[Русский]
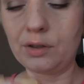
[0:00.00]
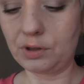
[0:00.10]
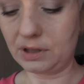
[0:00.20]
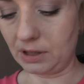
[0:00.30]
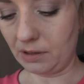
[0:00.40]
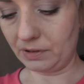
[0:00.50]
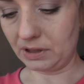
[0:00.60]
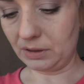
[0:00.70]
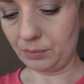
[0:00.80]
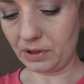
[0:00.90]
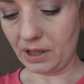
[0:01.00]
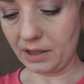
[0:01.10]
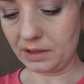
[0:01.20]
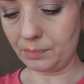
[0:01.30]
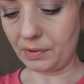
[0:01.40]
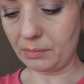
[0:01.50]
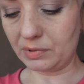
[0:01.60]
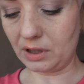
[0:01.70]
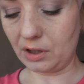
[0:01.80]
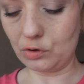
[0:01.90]
то есть, когда вы их набираете, прям
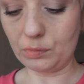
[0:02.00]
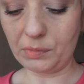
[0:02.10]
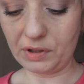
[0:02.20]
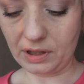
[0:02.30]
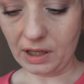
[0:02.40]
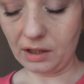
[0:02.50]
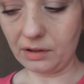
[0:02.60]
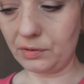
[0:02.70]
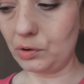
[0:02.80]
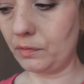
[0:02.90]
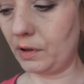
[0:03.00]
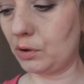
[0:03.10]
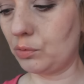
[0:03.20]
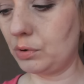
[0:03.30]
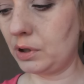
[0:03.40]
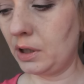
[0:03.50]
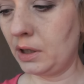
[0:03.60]
сразу моментально все вокруг.